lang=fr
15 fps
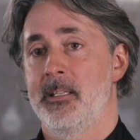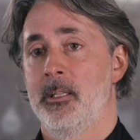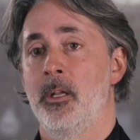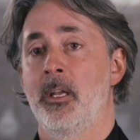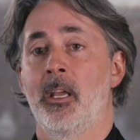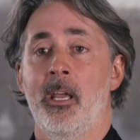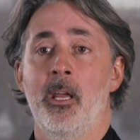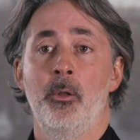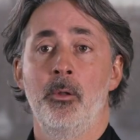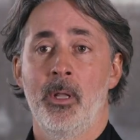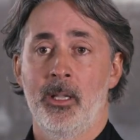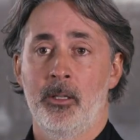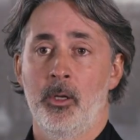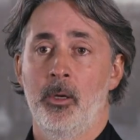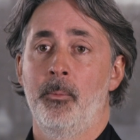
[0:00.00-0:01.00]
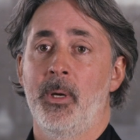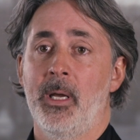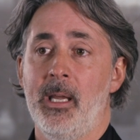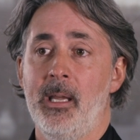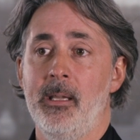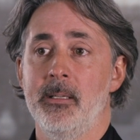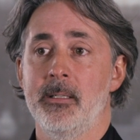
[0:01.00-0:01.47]
c'est de créer une
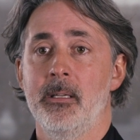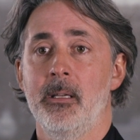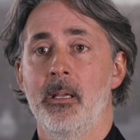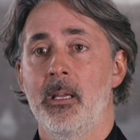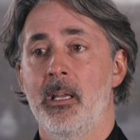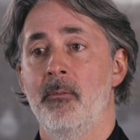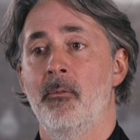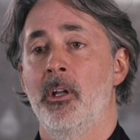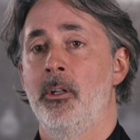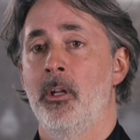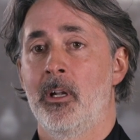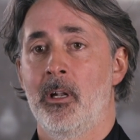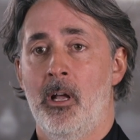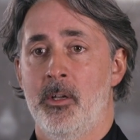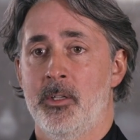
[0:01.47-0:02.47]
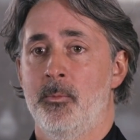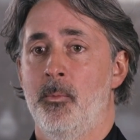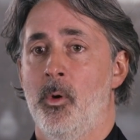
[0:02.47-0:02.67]
entreprise qui va être de classe